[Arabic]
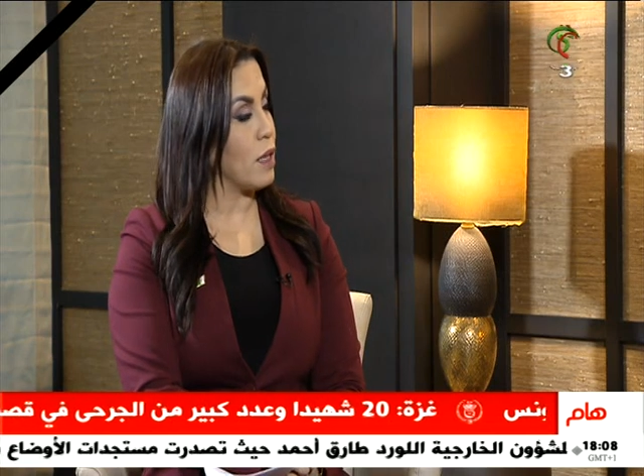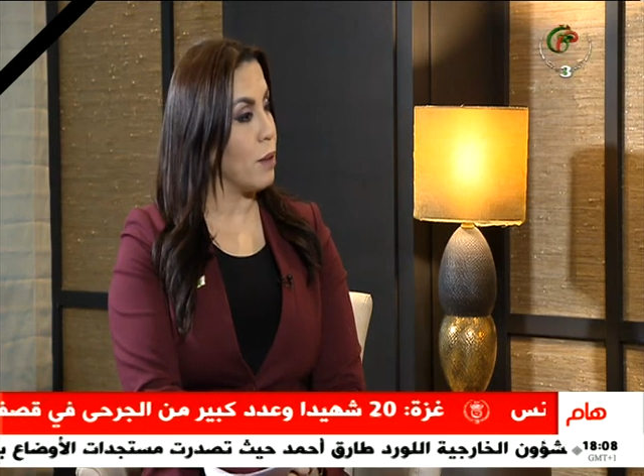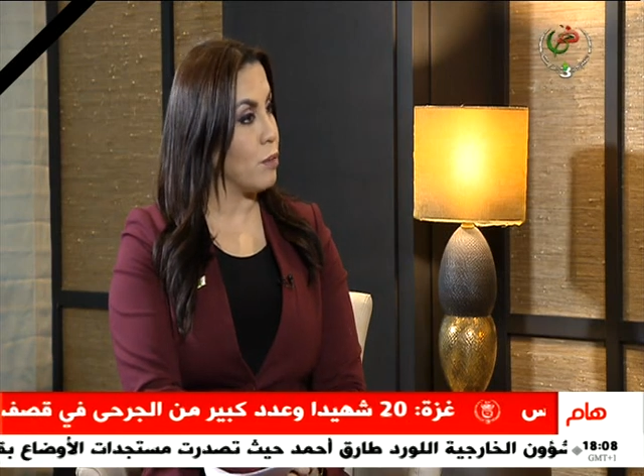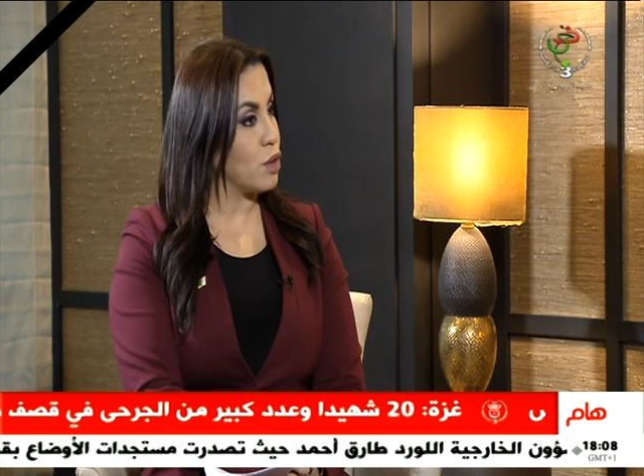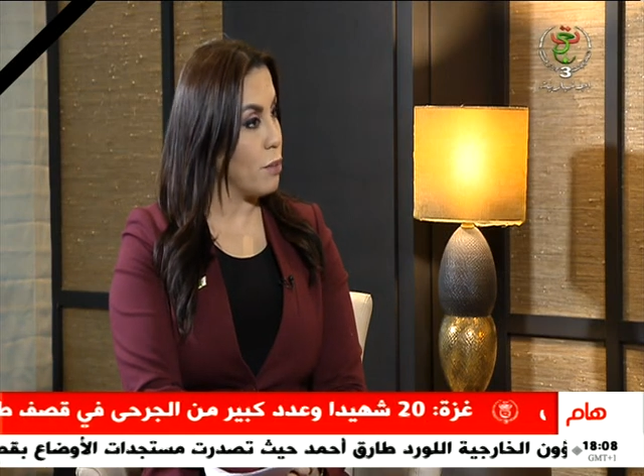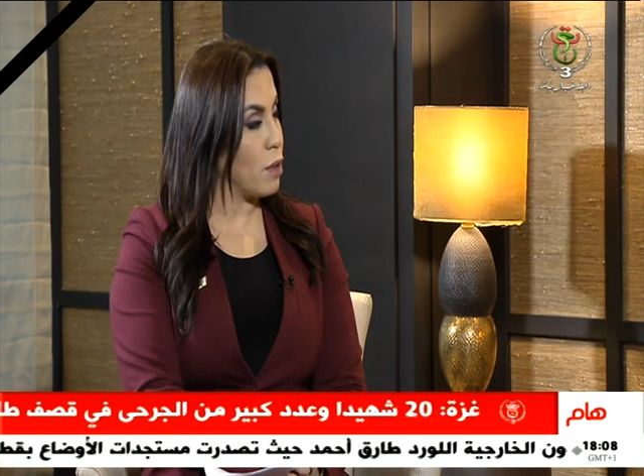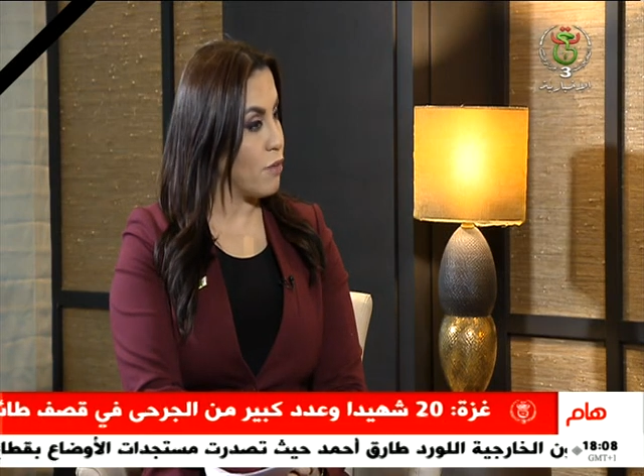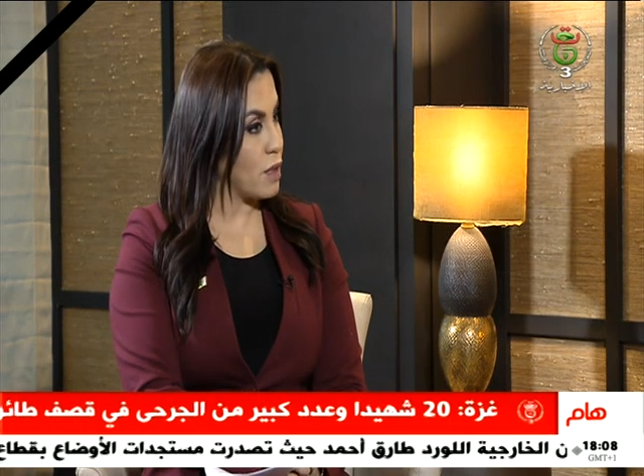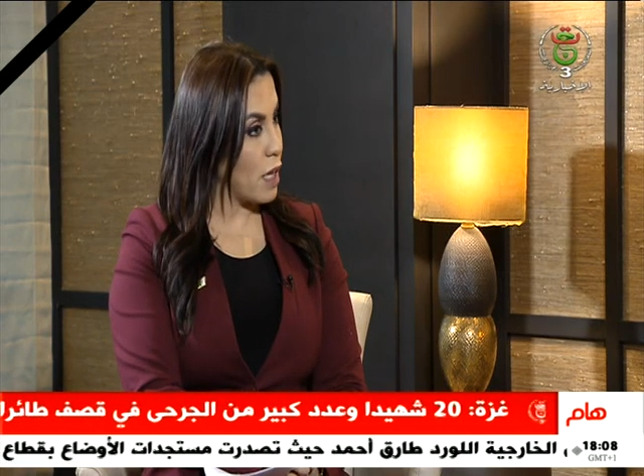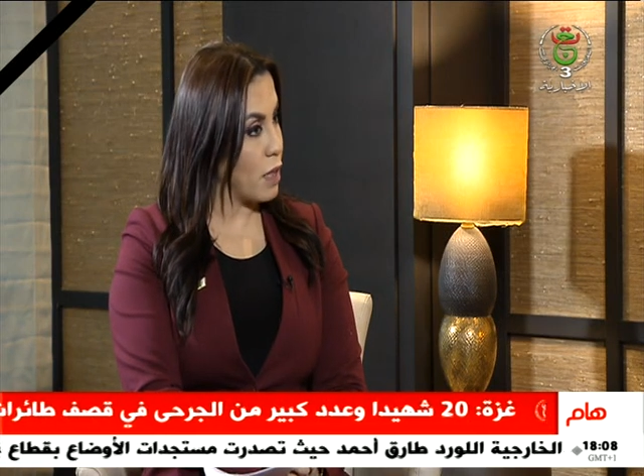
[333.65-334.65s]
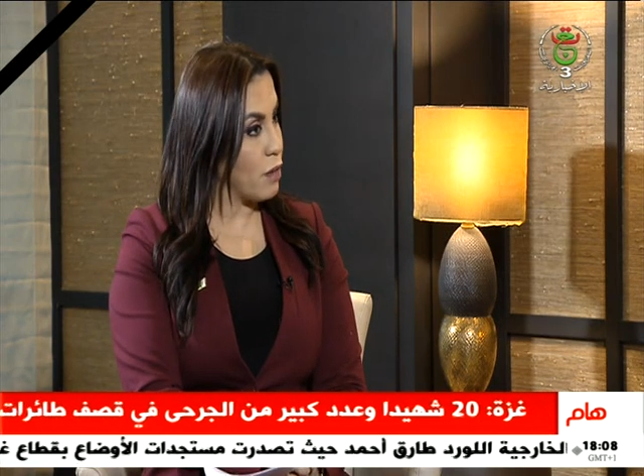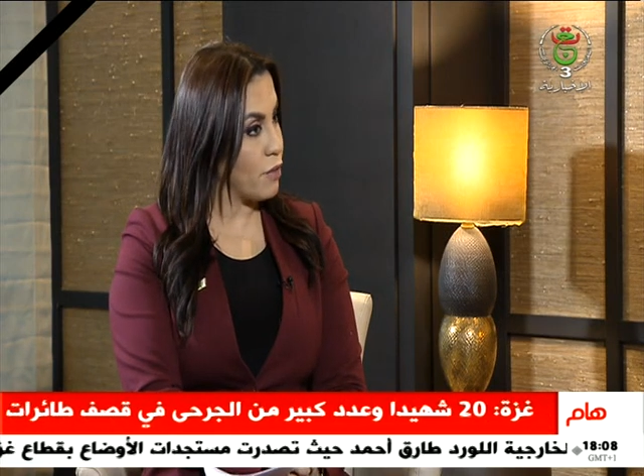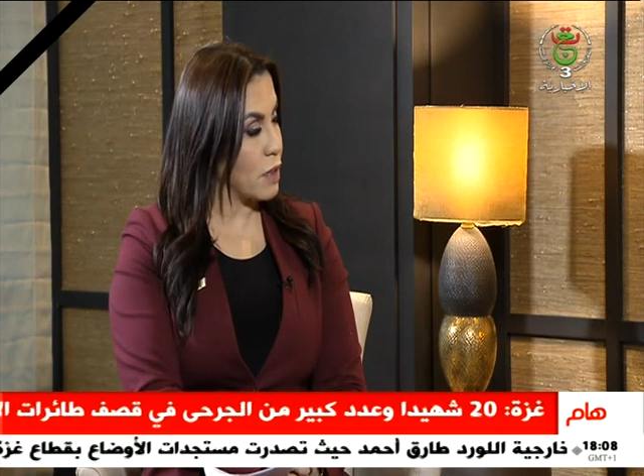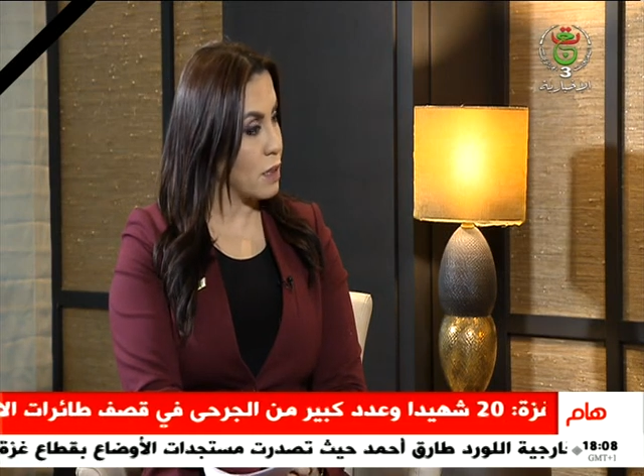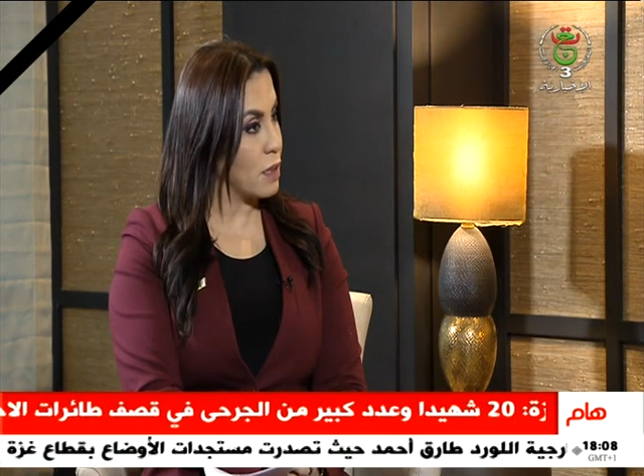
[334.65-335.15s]
لم شمل الفصائل
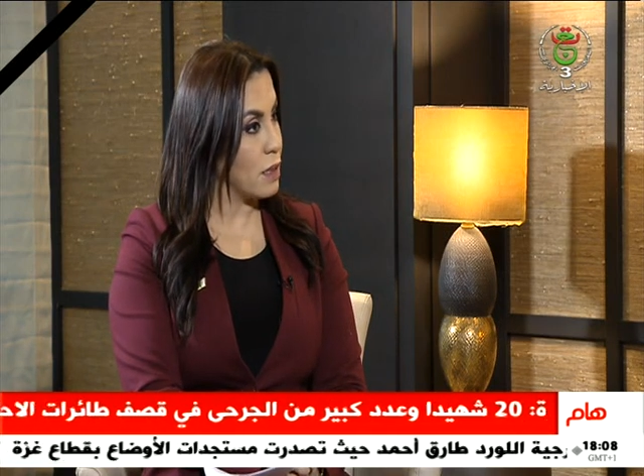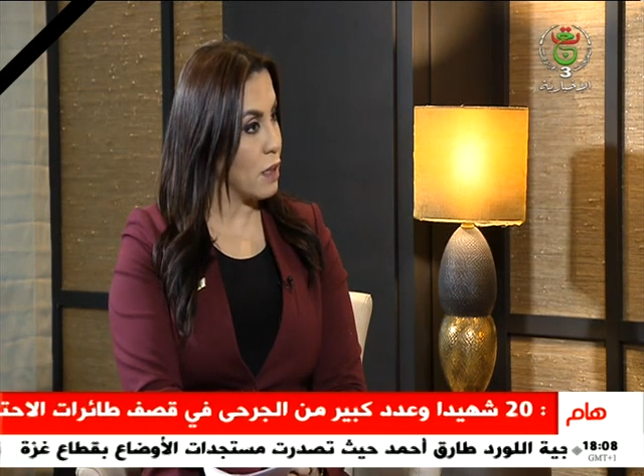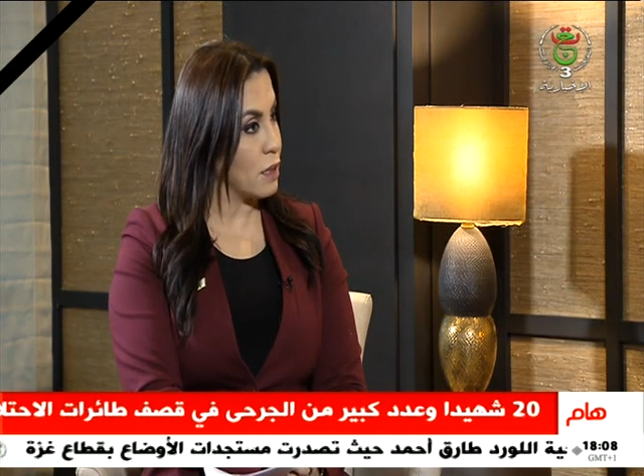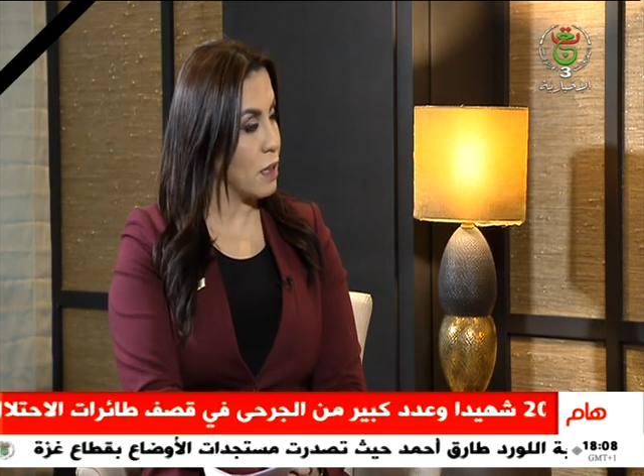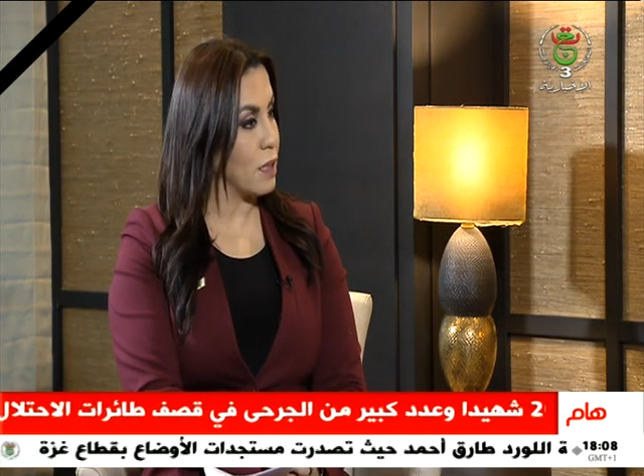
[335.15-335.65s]
الفلسطينية الذي